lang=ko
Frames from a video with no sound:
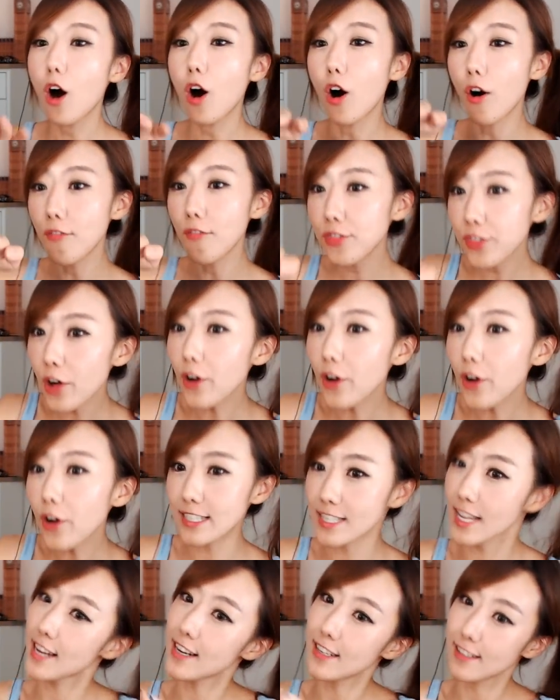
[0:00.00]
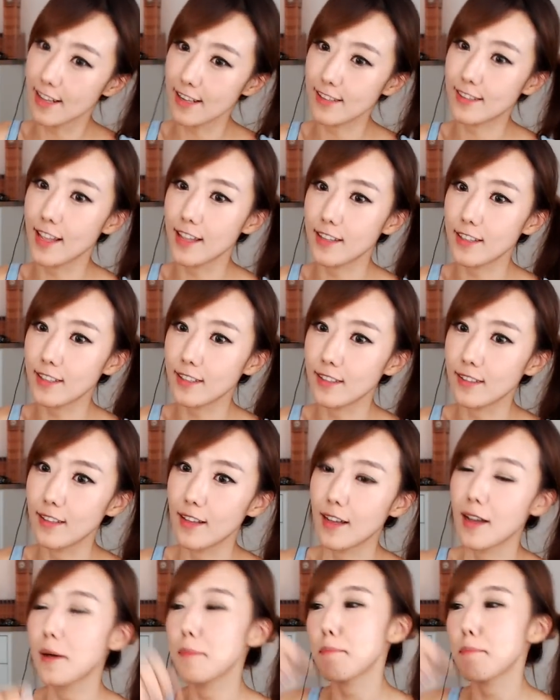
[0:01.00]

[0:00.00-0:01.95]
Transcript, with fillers: 언덕에 차를 댈 때는